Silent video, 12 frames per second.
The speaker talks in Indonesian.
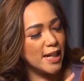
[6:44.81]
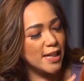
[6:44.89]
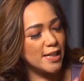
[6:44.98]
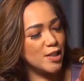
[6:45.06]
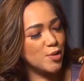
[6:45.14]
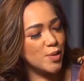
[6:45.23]
Nah,
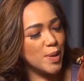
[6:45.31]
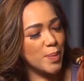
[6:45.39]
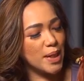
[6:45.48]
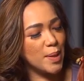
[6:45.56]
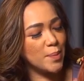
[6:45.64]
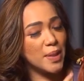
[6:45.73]
ini juga
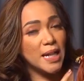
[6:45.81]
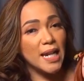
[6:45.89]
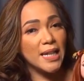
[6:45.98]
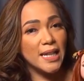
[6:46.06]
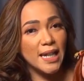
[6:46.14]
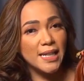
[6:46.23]

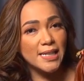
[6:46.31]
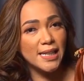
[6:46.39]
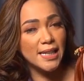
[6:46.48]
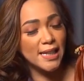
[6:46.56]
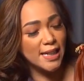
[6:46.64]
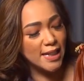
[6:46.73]
penampilannya
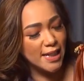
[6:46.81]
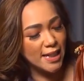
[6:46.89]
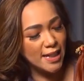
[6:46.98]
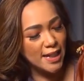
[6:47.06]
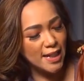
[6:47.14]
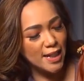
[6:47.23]
Jimmy.